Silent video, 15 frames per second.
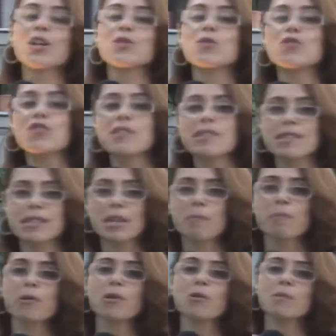do
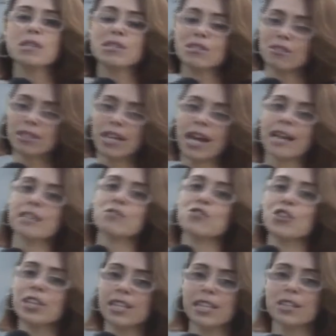discípulo missionário
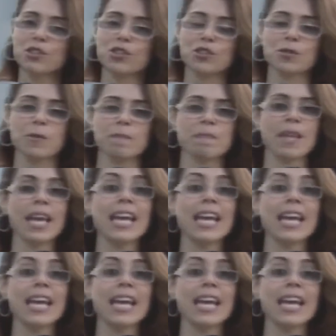de Cristo.